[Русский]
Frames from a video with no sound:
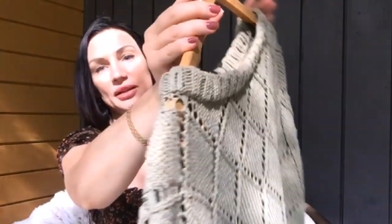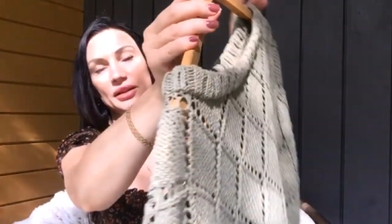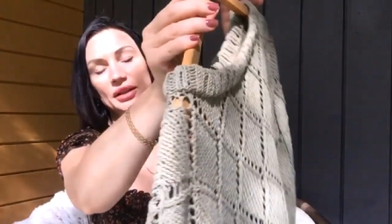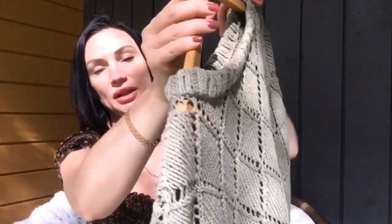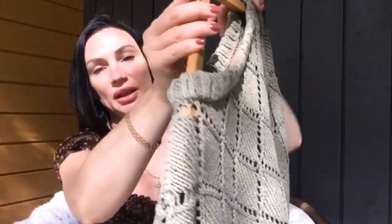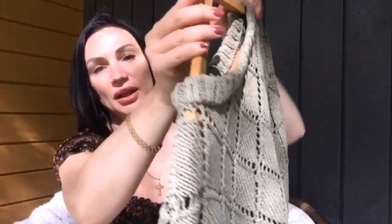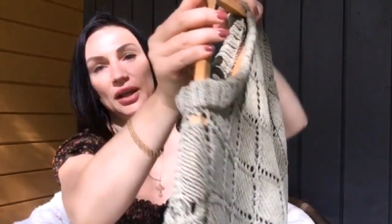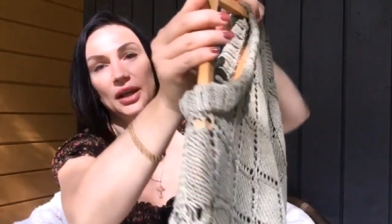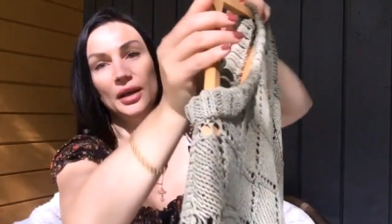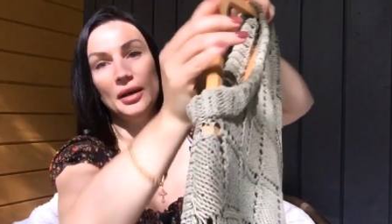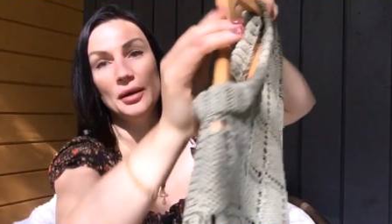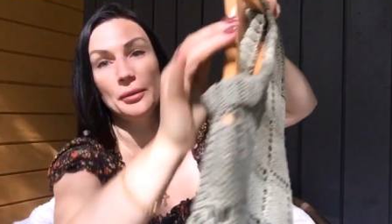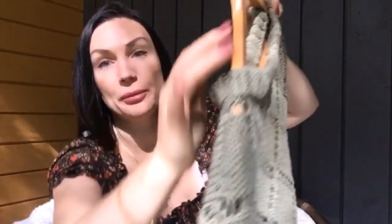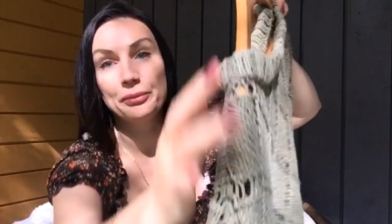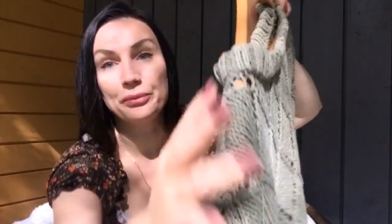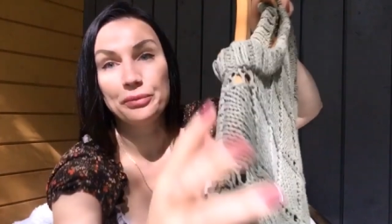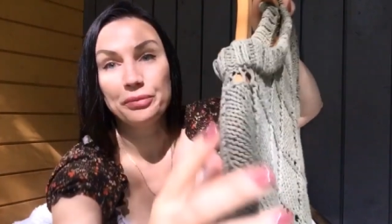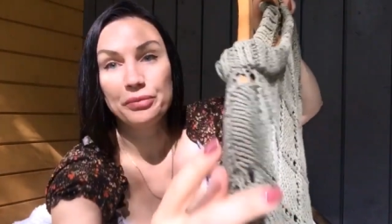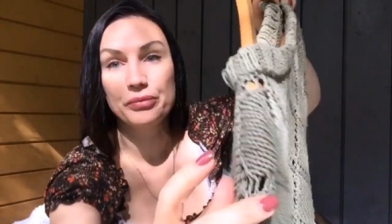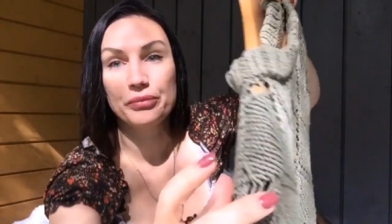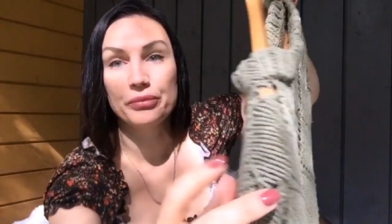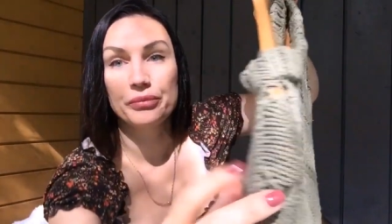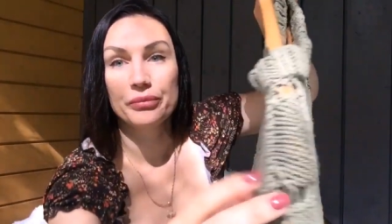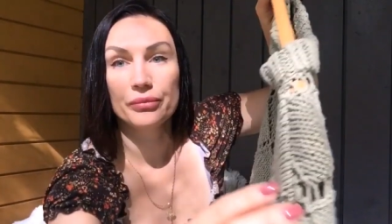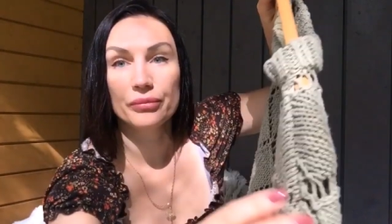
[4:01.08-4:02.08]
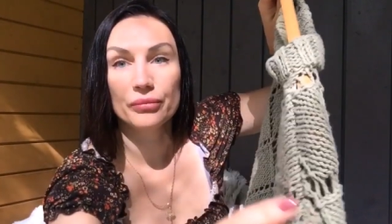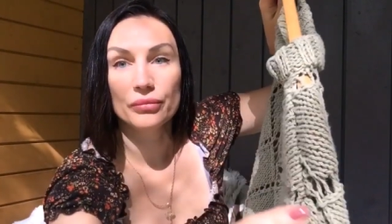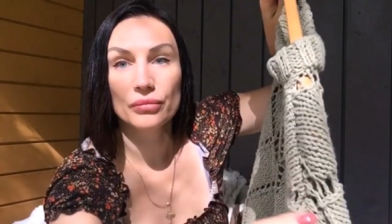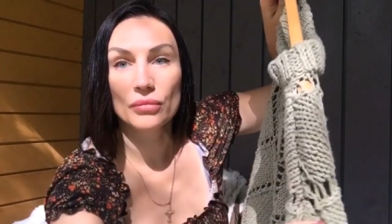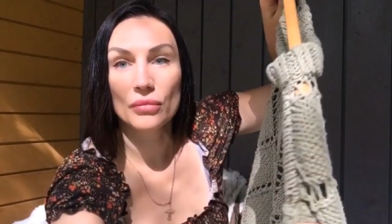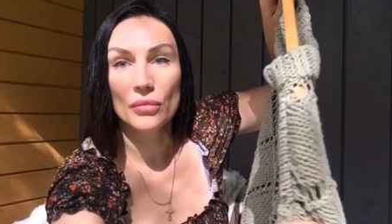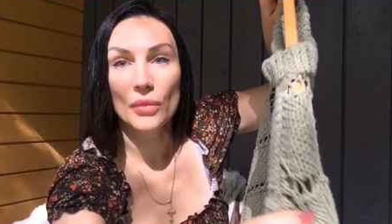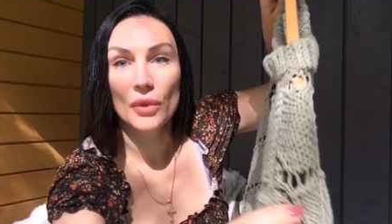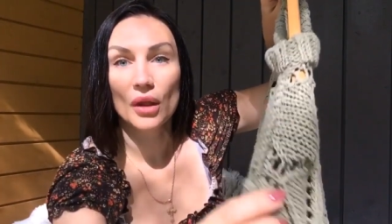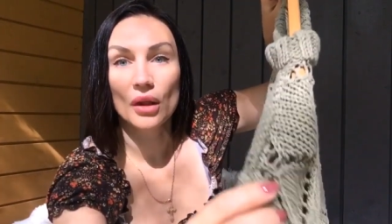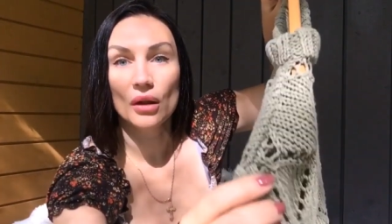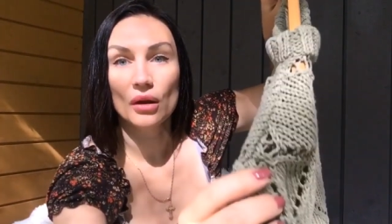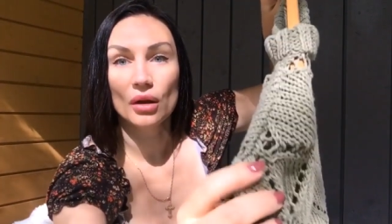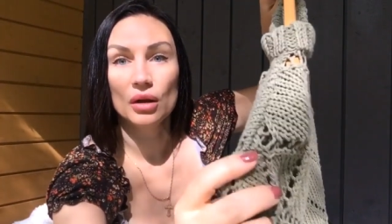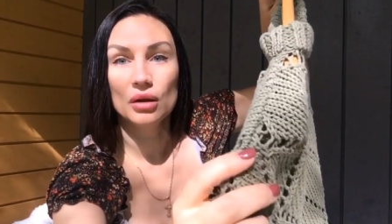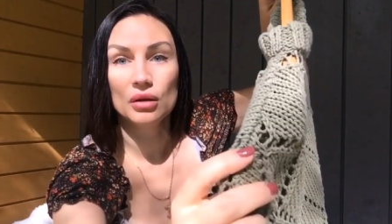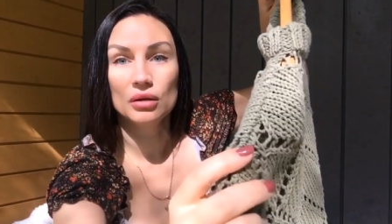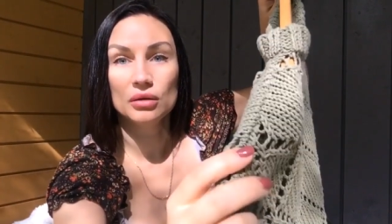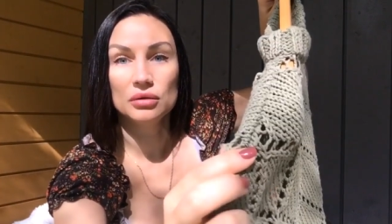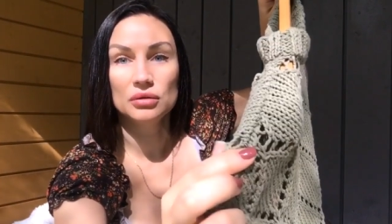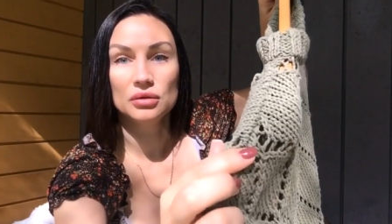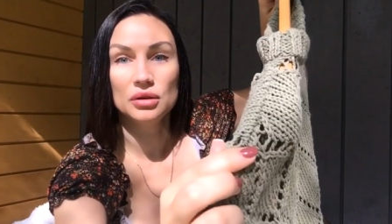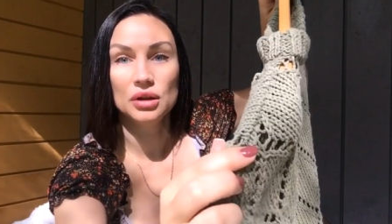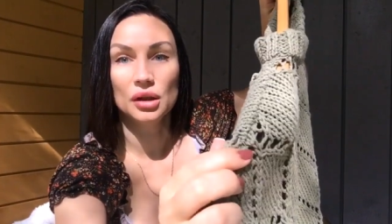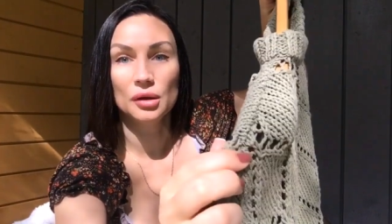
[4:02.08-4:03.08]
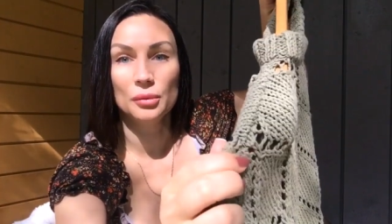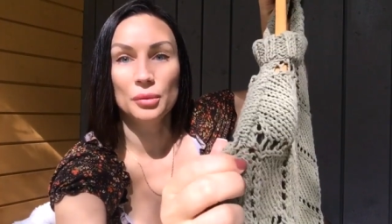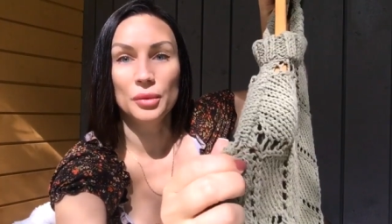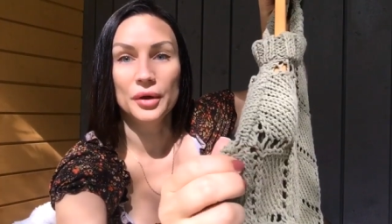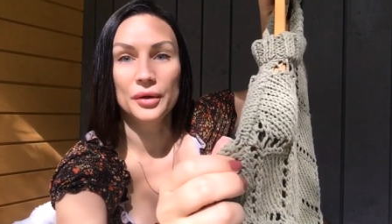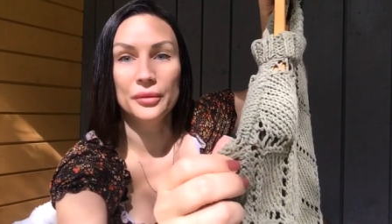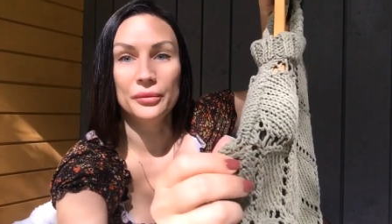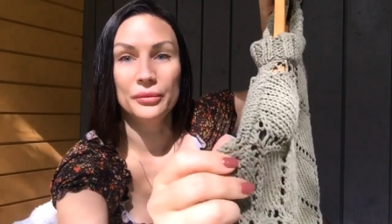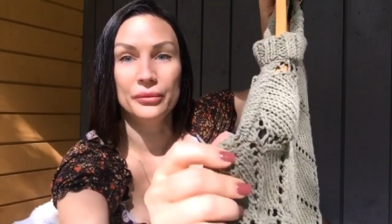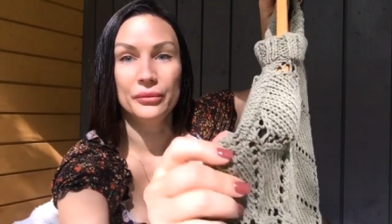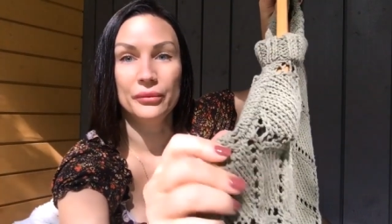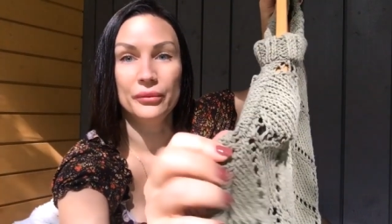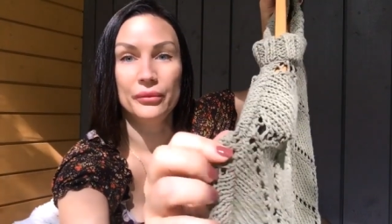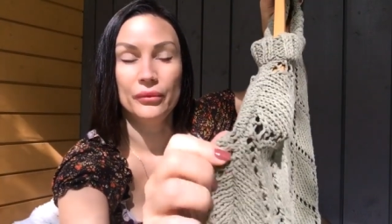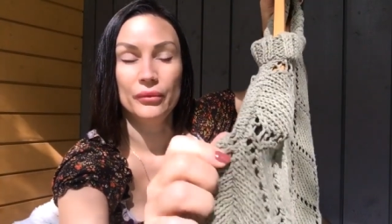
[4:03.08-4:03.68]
не как бы